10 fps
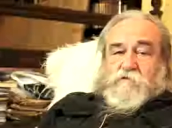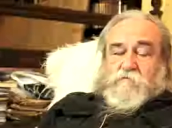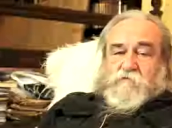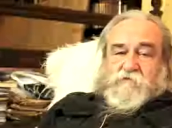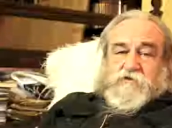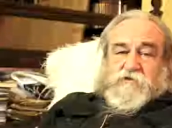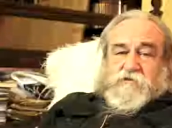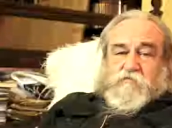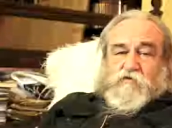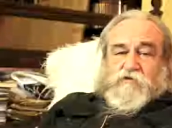no bo w ten czas
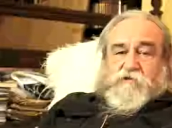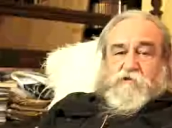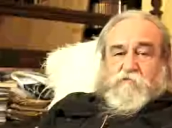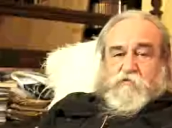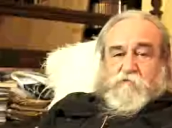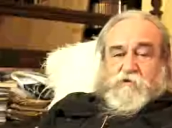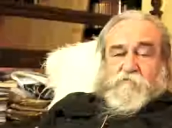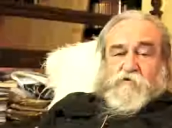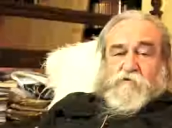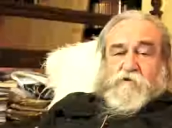nie było żadnego
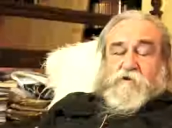problemu.